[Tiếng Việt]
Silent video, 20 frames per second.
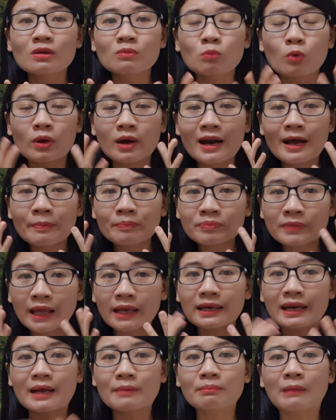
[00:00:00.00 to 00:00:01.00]
một lớp thật
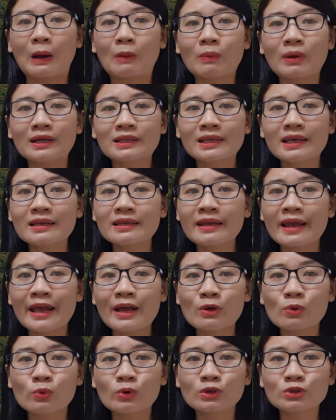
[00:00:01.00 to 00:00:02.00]
là mỏng ở trên
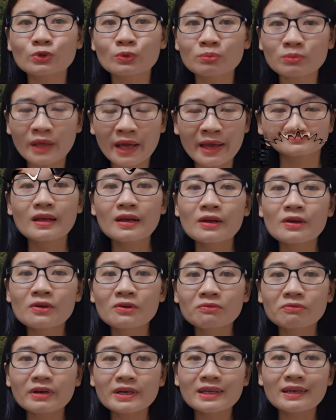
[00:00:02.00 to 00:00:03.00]
da của chúng ta
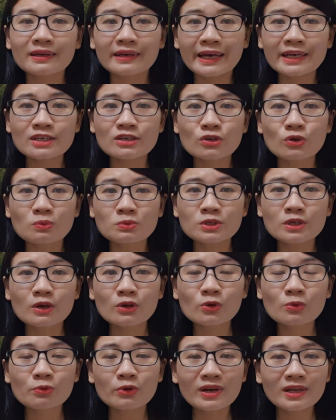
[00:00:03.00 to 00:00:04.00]
vậy thì cách sử dụng
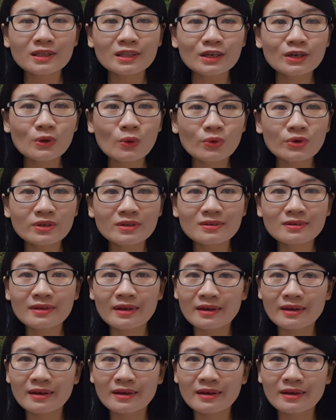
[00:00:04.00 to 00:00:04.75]
serum retinol như